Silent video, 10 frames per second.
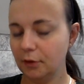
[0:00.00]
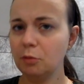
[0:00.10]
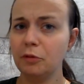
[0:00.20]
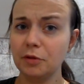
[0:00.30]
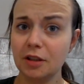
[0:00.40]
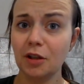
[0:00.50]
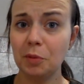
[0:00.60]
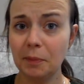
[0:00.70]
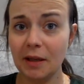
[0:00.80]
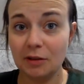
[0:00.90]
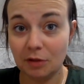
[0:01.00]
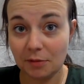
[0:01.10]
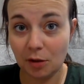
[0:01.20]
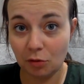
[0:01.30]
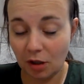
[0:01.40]
Umówmy się, tego preparatu
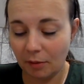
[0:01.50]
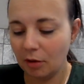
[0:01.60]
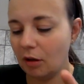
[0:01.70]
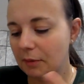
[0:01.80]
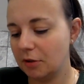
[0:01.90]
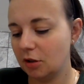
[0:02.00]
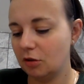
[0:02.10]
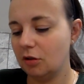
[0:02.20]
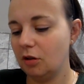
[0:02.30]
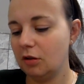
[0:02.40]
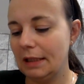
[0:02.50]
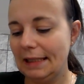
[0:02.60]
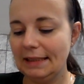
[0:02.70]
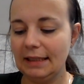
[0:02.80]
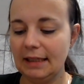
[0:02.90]
tam za dużo nie ma, no ale przecież to tylko na
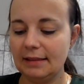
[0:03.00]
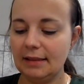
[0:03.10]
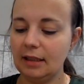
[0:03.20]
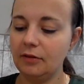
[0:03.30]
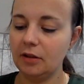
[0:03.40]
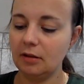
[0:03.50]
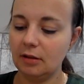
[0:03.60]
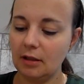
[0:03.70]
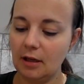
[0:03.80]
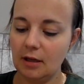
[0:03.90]
jeden raz, tak więc...